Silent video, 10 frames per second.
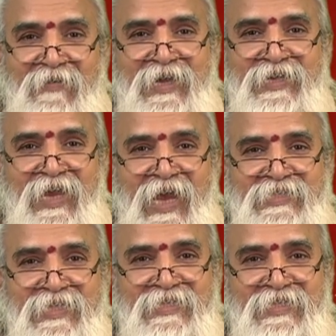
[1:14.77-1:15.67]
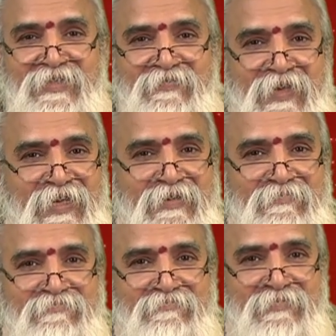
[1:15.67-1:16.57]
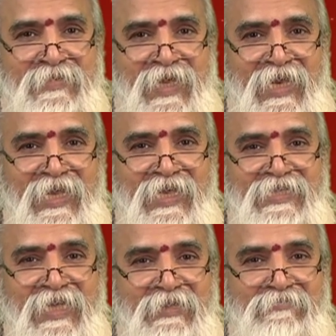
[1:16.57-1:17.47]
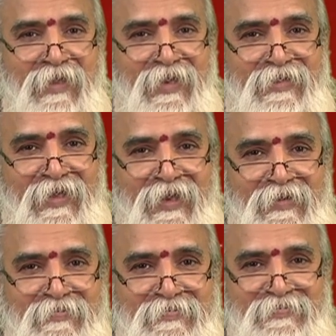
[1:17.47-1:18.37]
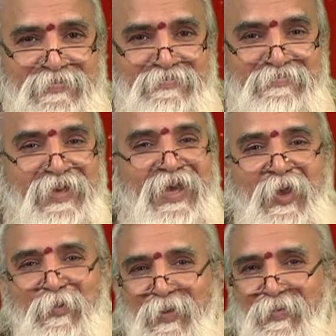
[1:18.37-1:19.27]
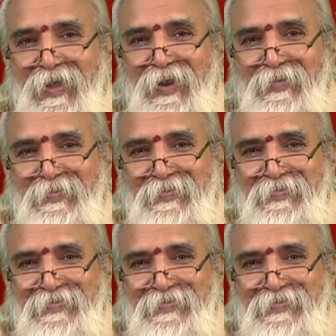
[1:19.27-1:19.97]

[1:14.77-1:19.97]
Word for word: వాటిని ఆచరించడం ద్వారా కలిగే సత్ఫలితాలను మీ అనుభవాలను